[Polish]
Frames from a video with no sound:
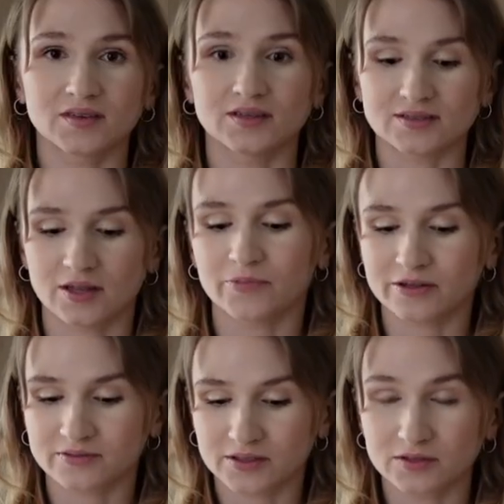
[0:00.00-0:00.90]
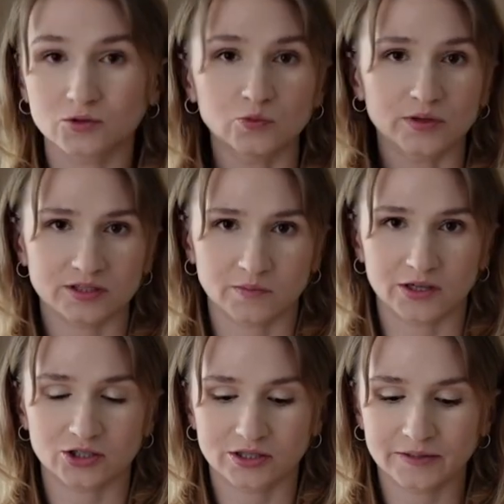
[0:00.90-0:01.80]
Jest naprawdę super
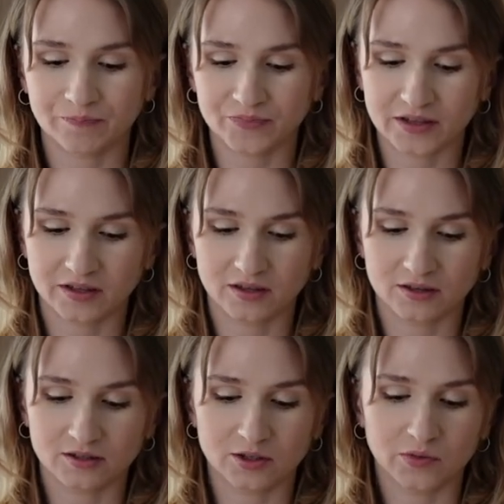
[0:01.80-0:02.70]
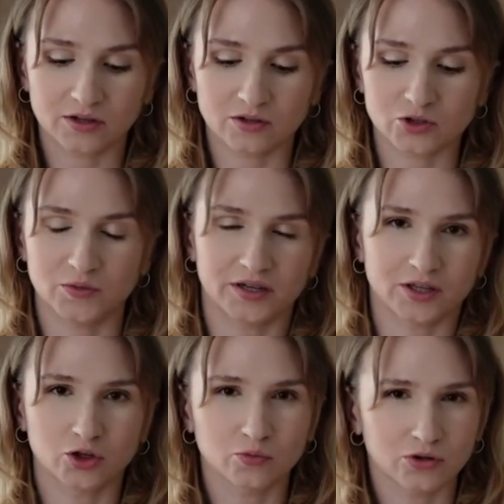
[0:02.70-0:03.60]
smaczny i gdyby ktoś mi
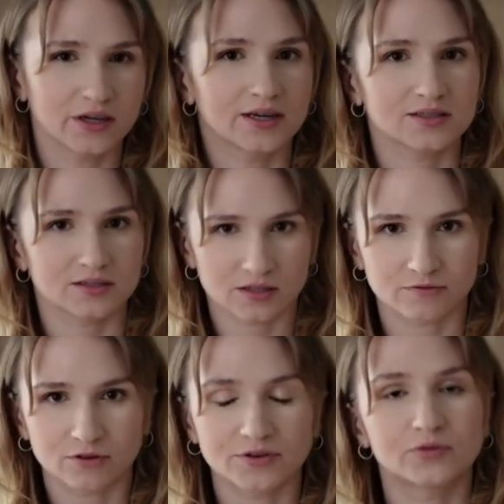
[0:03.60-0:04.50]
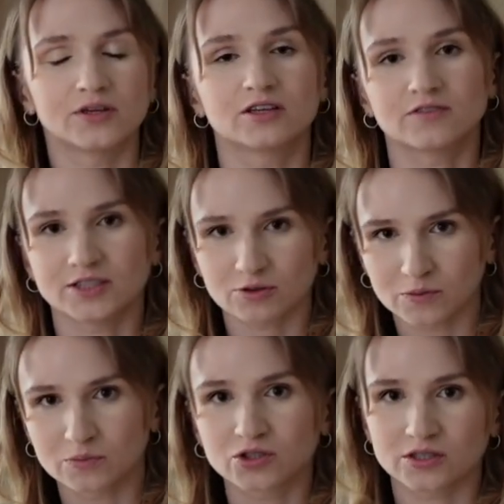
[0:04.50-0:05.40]
takiego burgera zaserwował i nie
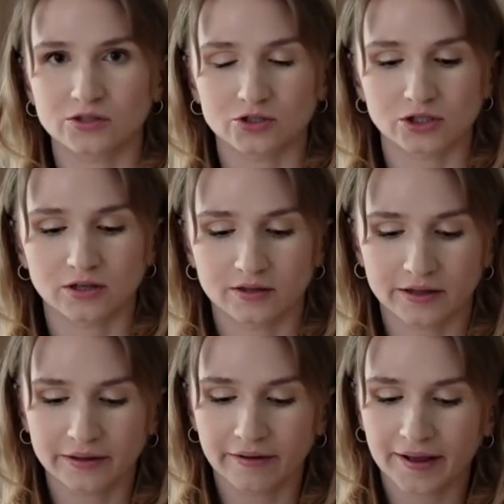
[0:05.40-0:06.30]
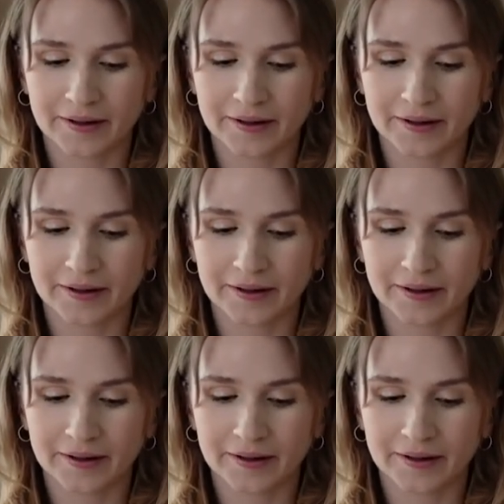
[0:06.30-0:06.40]
wiedziałabym, czy jest roślinny,